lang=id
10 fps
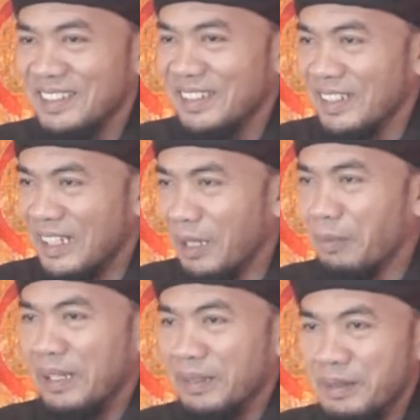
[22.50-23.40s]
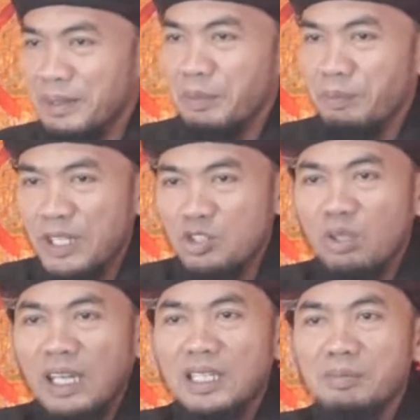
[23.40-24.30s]
Kenapa?
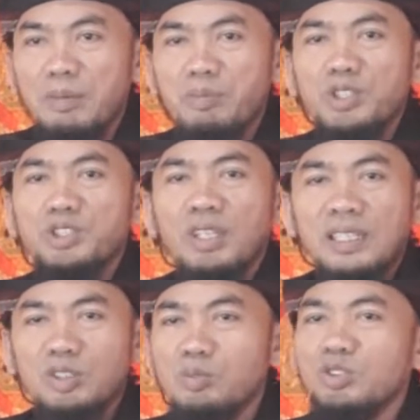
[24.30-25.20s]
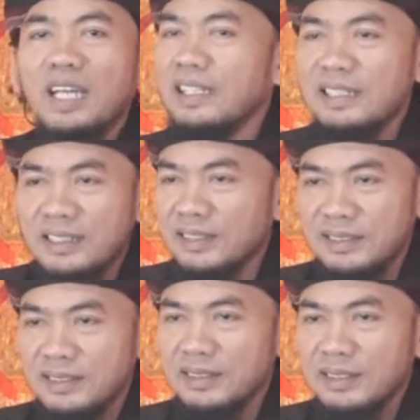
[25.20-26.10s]
Pasukan Imam Bonjol itu mujahidin.
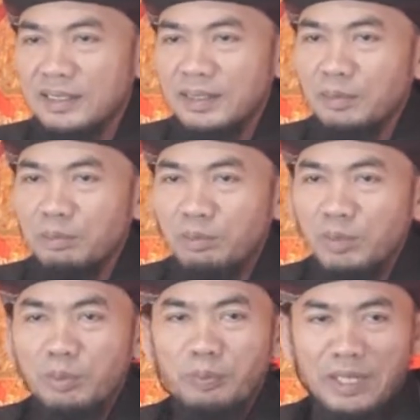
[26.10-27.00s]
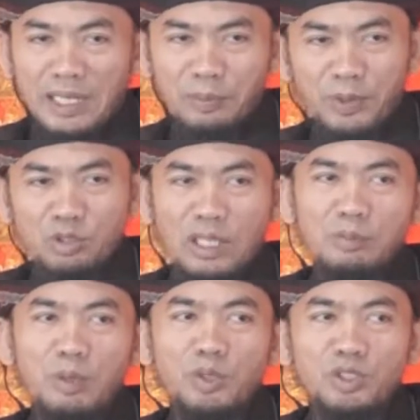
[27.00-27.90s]
Belum pernah pasukan
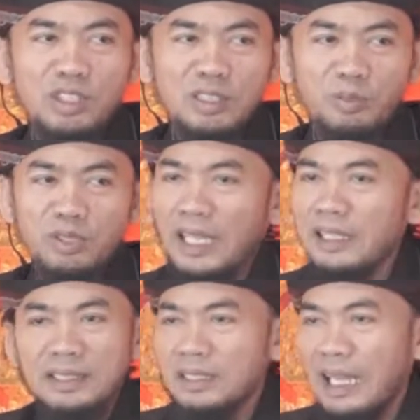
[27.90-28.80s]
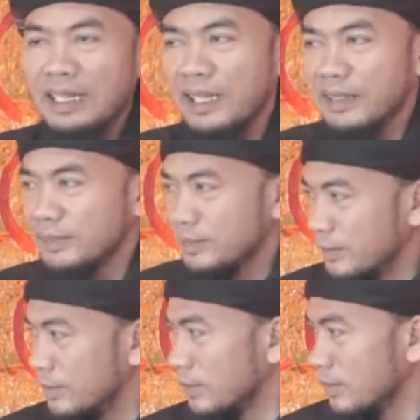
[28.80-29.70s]
Imam Bonjol disebut TNI, nggak ada.
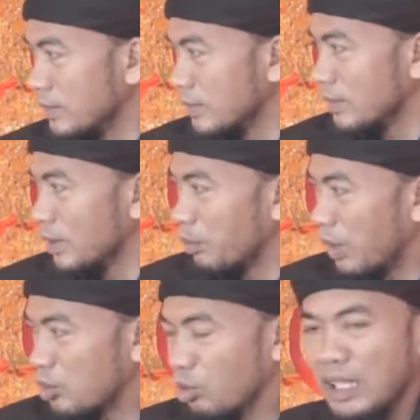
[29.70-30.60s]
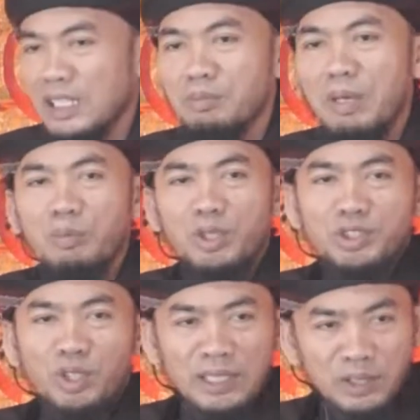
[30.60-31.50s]
Pasukan Imam
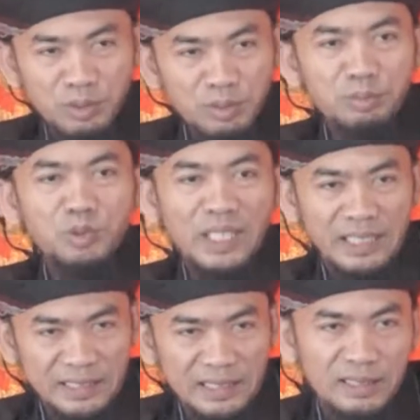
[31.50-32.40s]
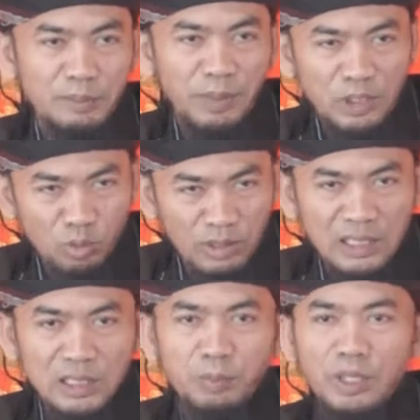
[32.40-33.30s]
Bonjol itu mujahidin.
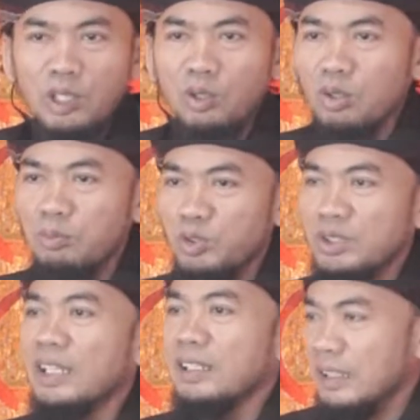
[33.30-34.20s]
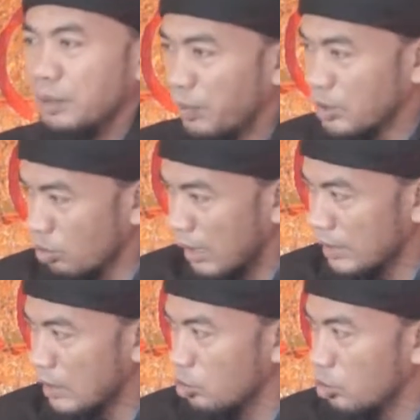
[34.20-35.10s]
Pasukan di Penegoro mujahidin. Pasukan
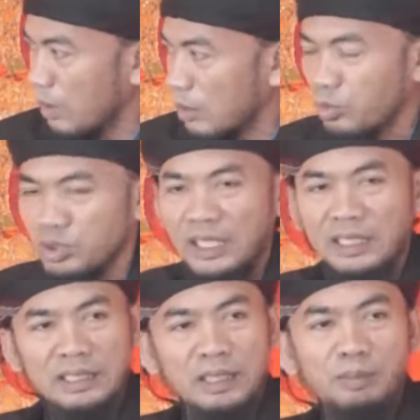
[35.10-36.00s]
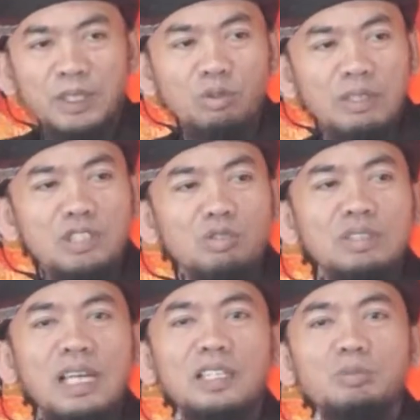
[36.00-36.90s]
Tengku Umar mujahidin. Pasukan
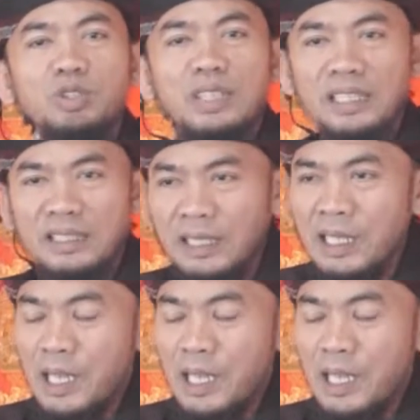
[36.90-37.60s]
Cunyadin mujahidin.